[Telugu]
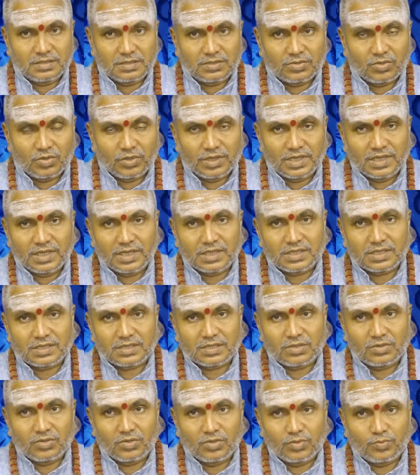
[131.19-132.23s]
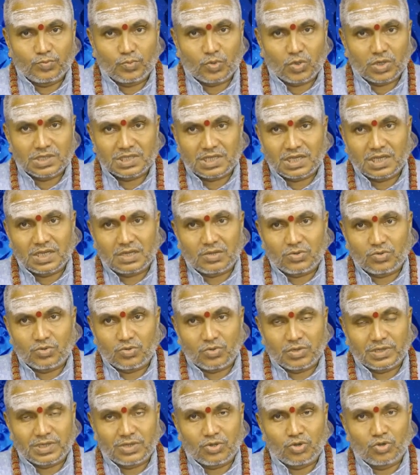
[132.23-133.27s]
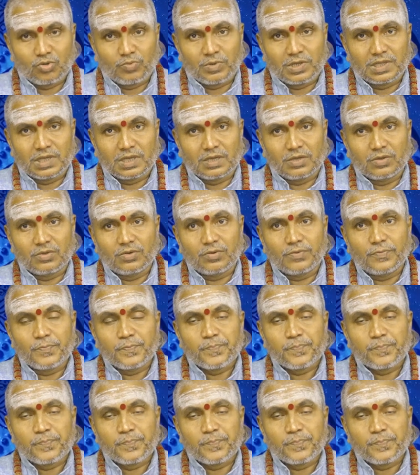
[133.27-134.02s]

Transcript: రోహిణి నక్షత్రంలో మృగశిర రెండు ఒకటి రెండు పాదాల్లో